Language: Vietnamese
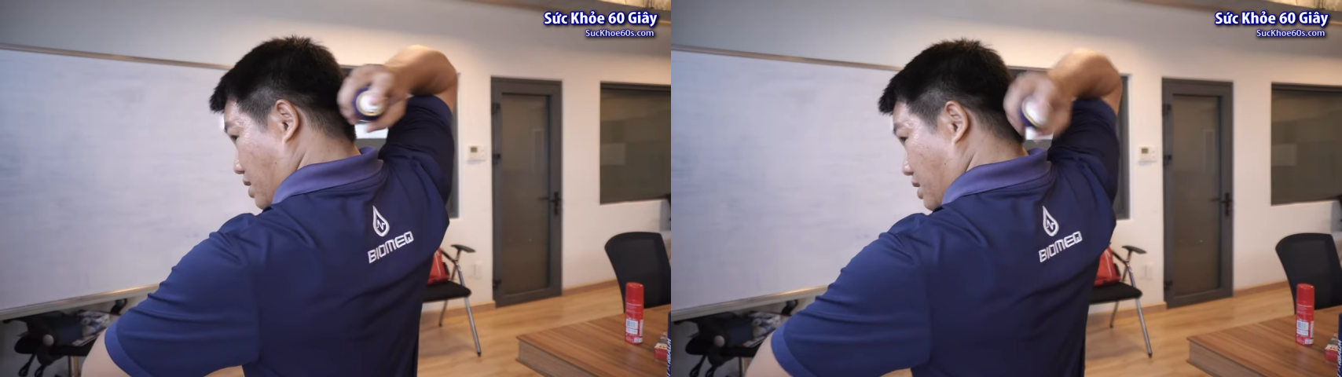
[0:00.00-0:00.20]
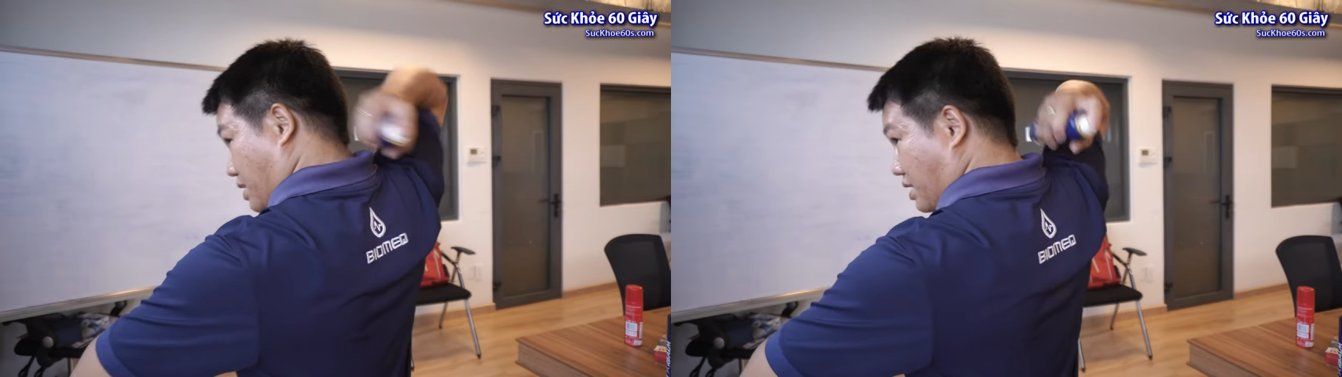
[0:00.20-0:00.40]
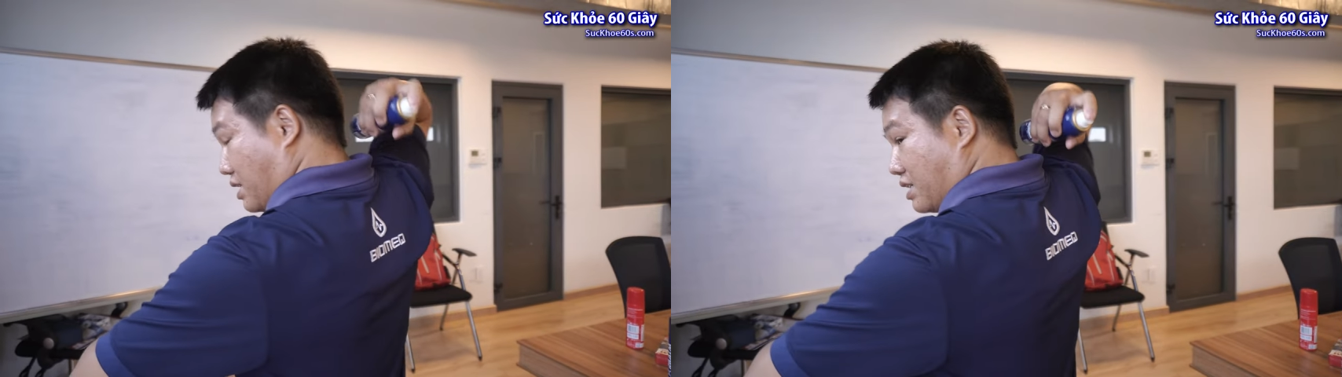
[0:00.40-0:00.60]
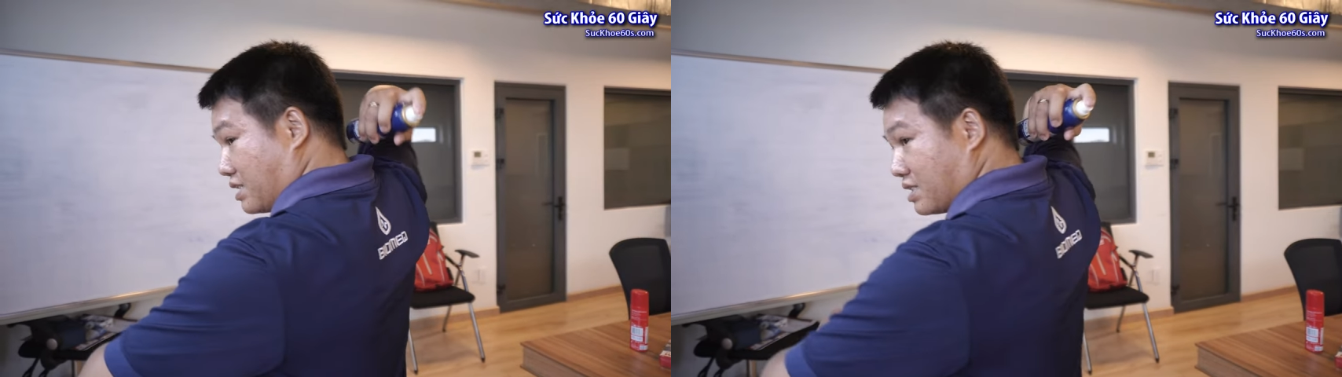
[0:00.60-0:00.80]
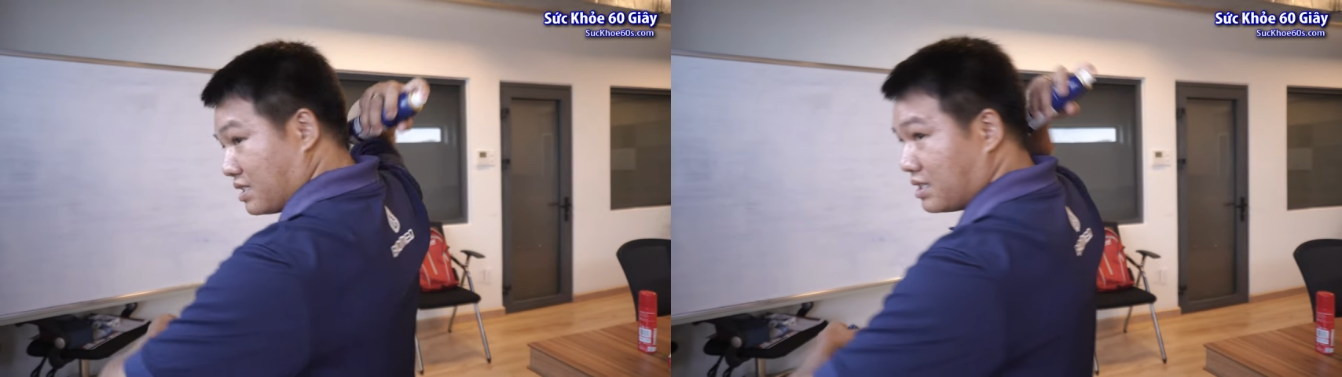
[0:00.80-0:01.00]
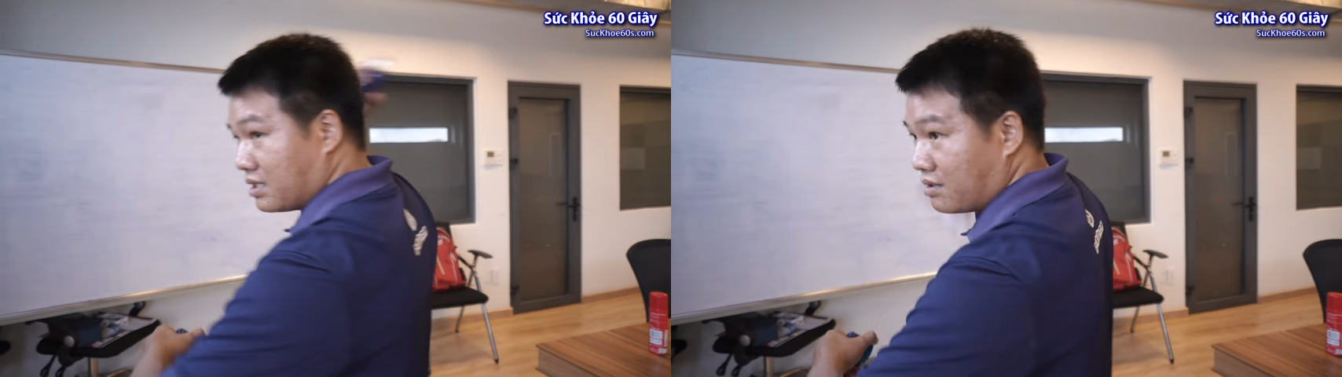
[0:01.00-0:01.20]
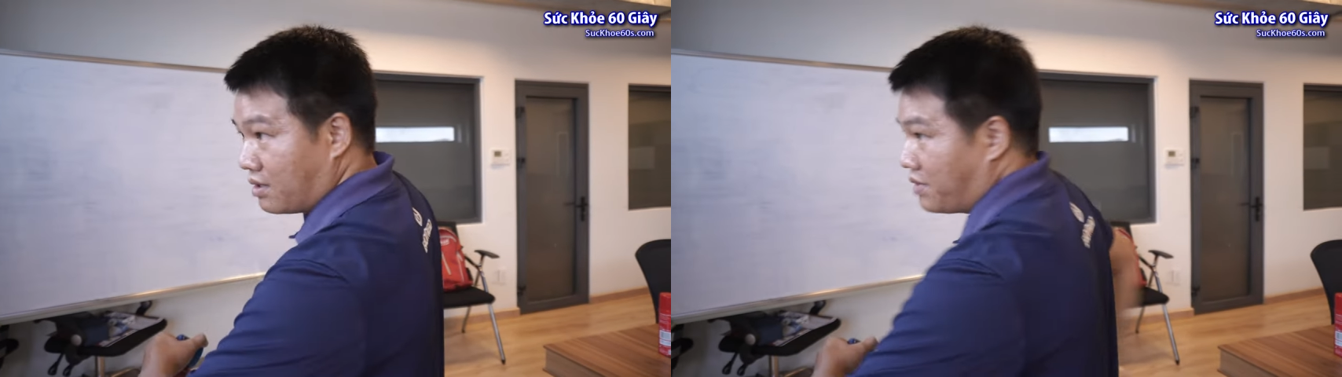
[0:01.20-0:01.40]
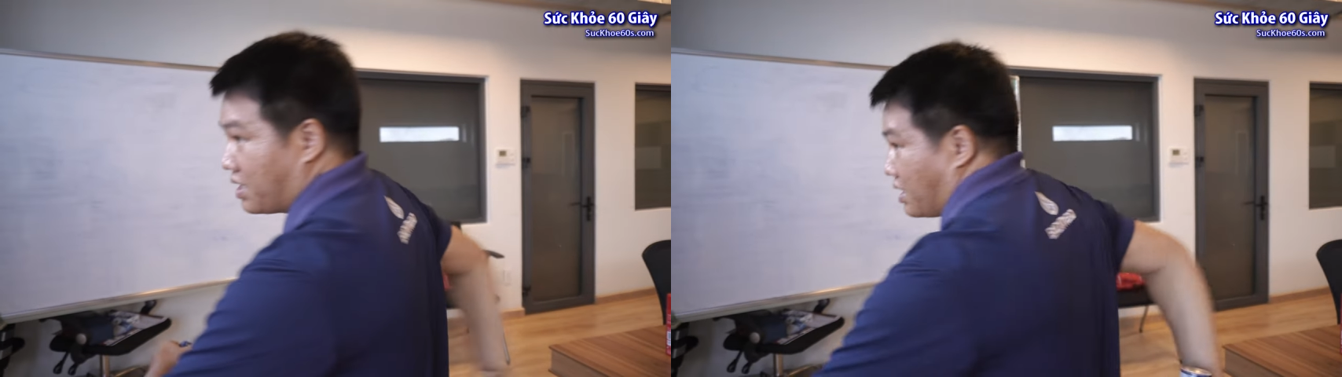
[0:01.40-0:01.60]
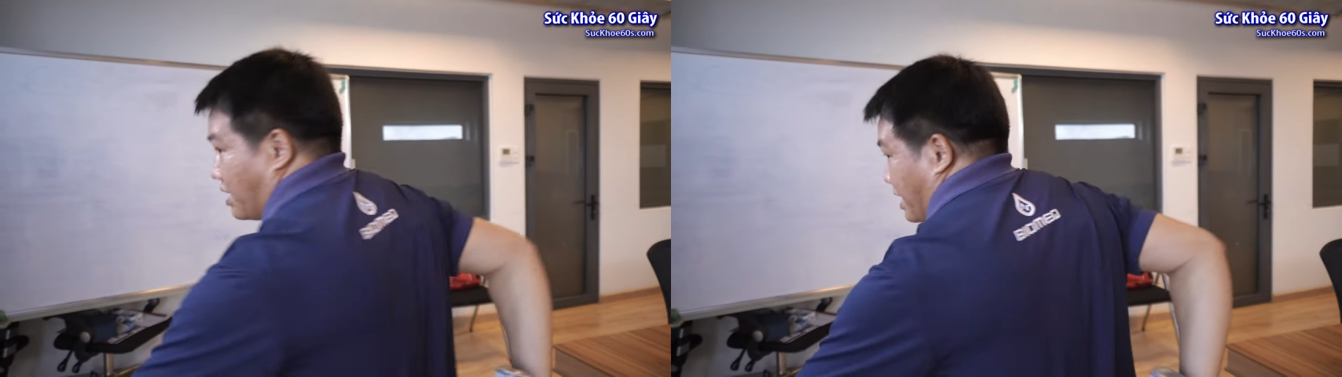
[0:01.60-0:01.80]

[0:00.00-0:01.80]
mình xịt được ừ. xịt